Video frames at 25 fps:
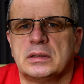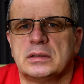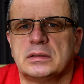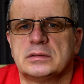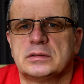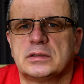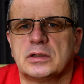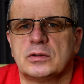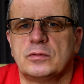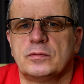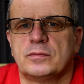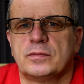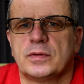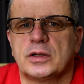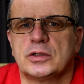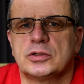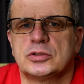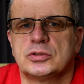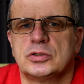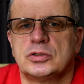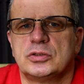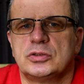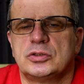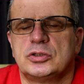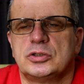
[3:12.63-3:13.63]

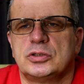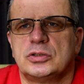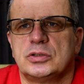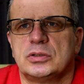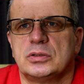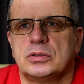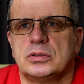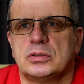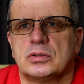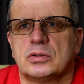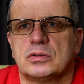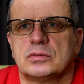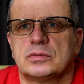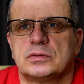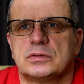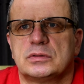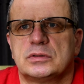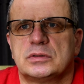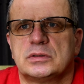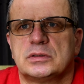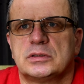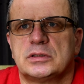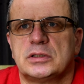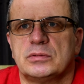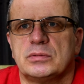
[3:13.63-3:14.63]
zauważyć.
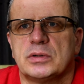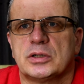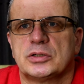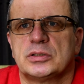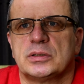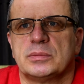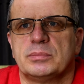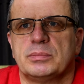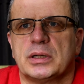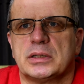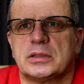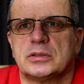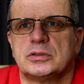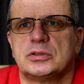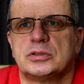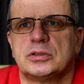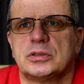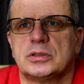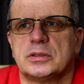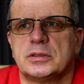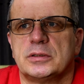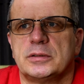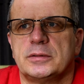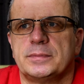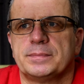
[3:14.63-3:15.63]
Odsyła się
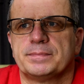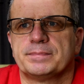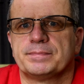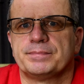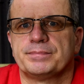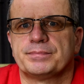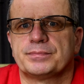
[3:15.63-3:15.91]
bardziej